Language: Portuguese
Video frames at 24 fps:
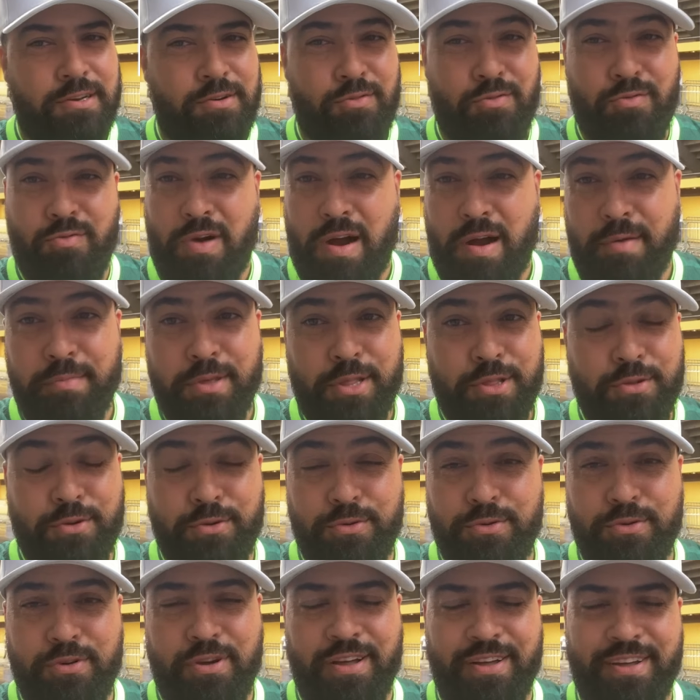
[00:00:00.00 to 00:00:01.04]
um
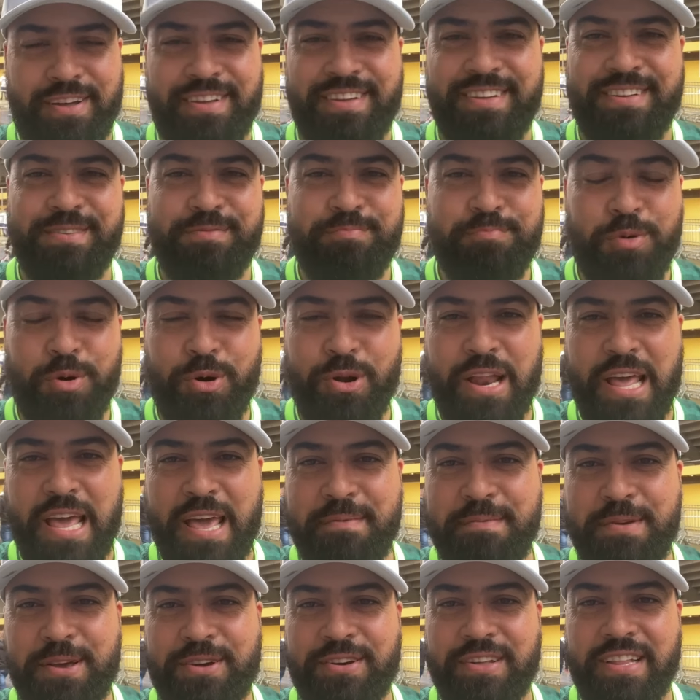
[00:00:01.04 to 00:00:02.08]
árbitro
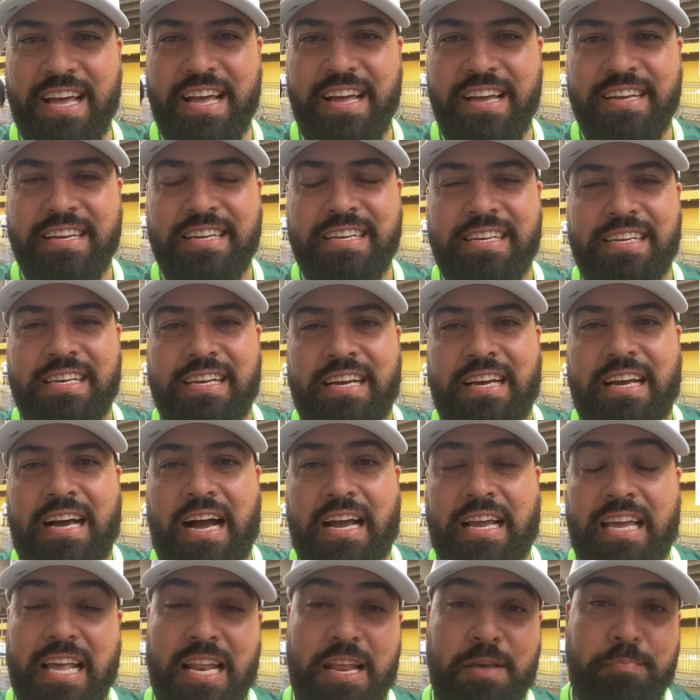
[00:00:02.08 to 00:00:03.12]
polêmico, né?
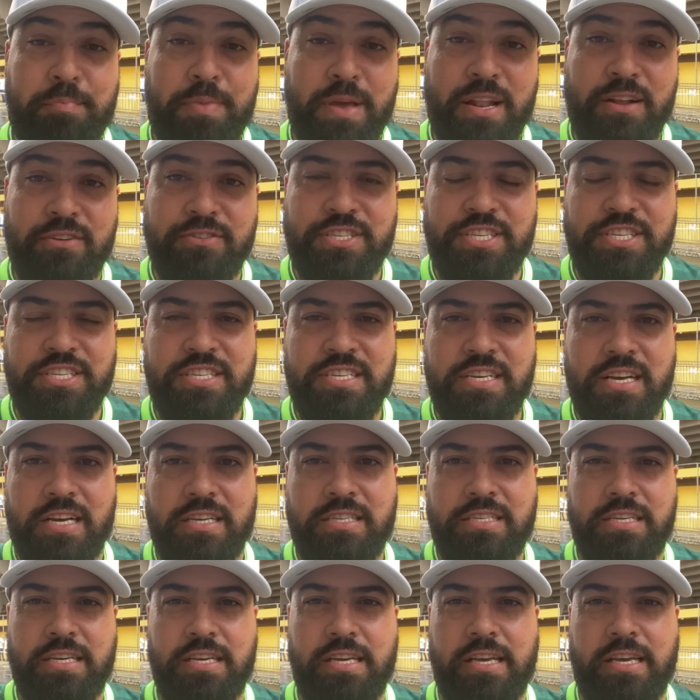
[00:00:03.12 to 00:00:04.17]
Aquele pênalti
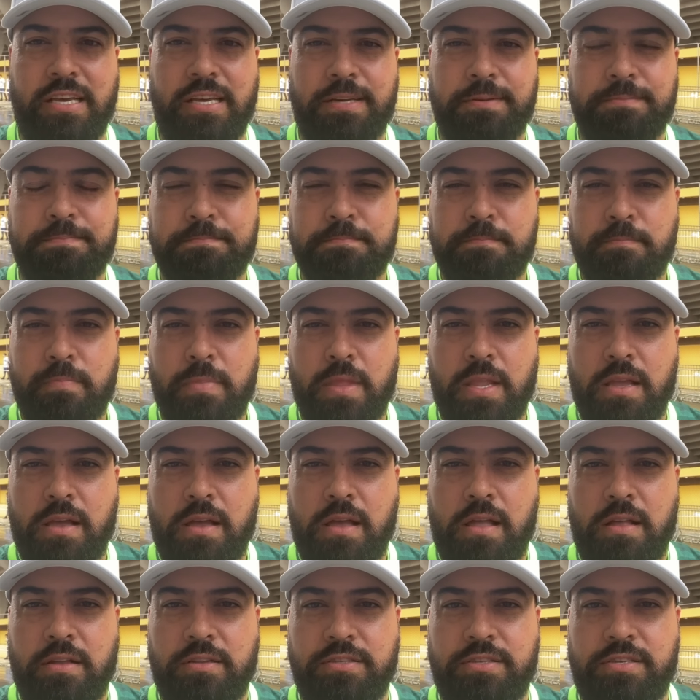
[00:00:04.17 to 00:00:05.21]
diante
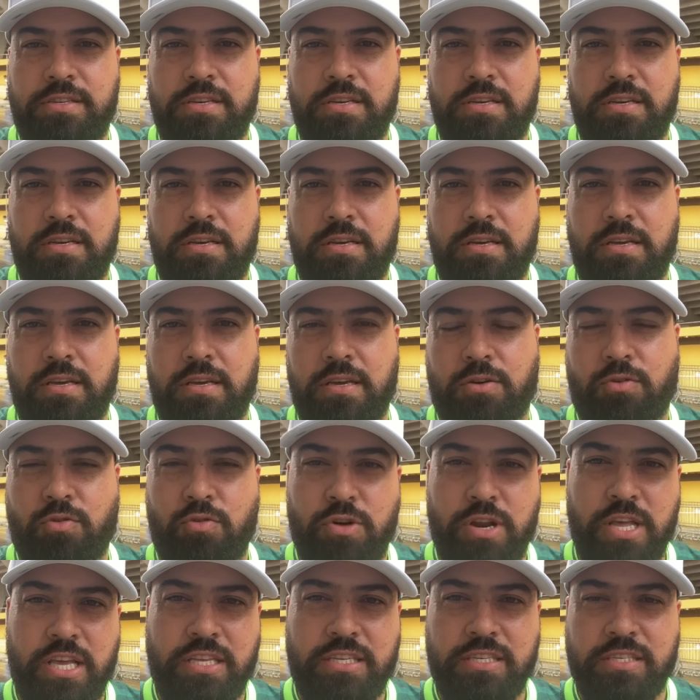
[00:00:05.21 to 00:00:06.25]
de
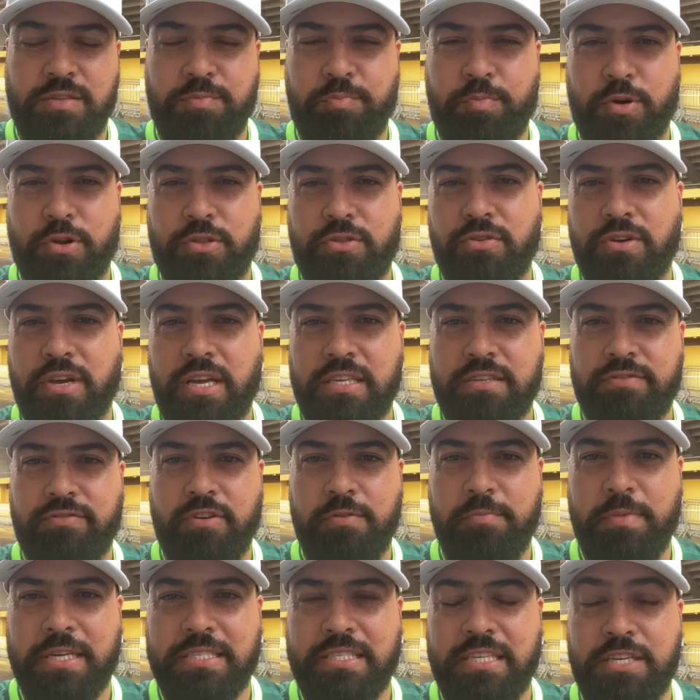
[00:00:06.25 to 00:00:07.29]
Corinthians e Portuguesa
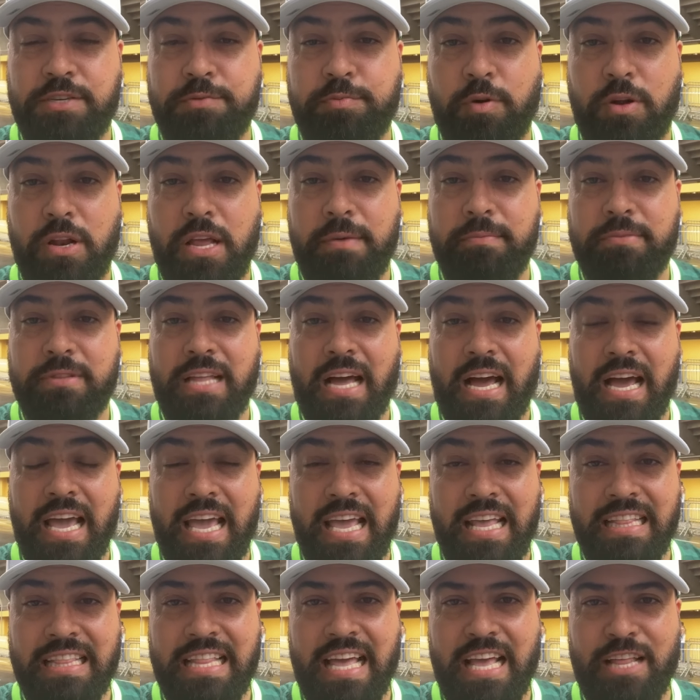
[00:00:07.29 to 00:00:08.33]
foi bastante polêmico, tá
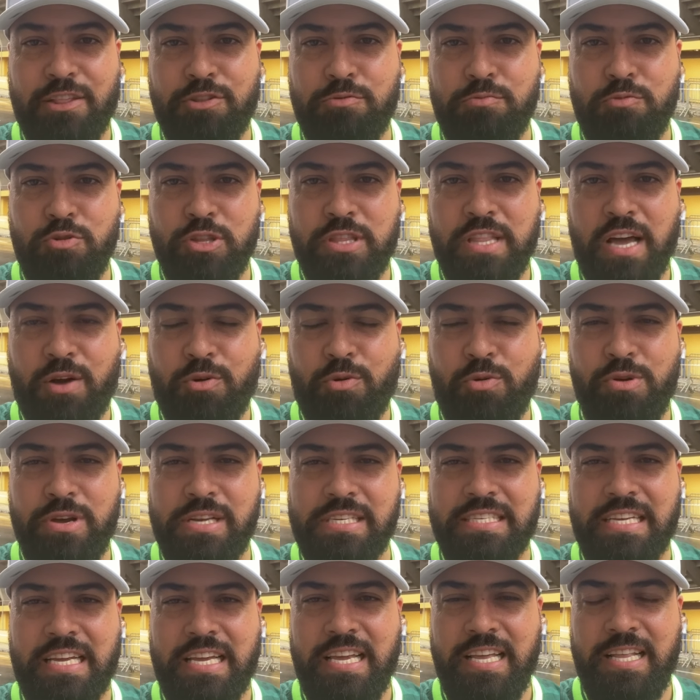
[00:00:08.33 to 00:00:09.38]
rendendo muita
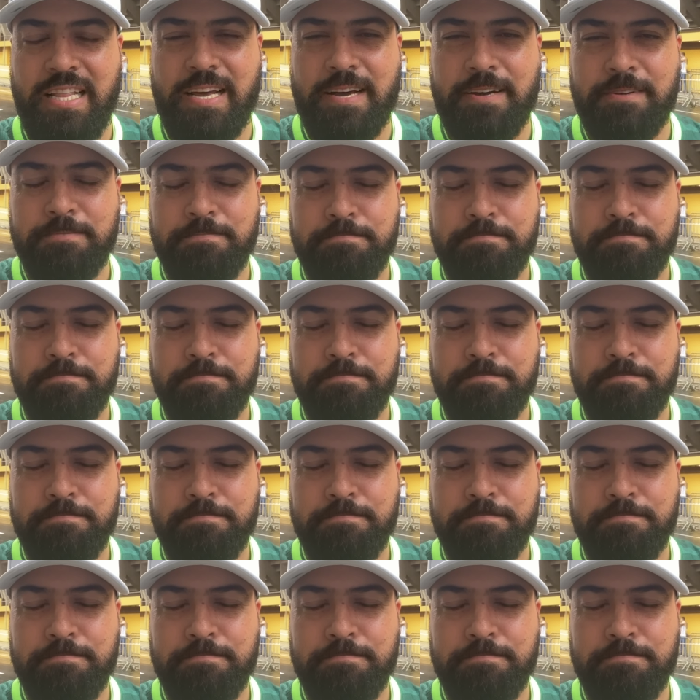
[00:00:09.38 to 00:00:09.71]
coisa ainda.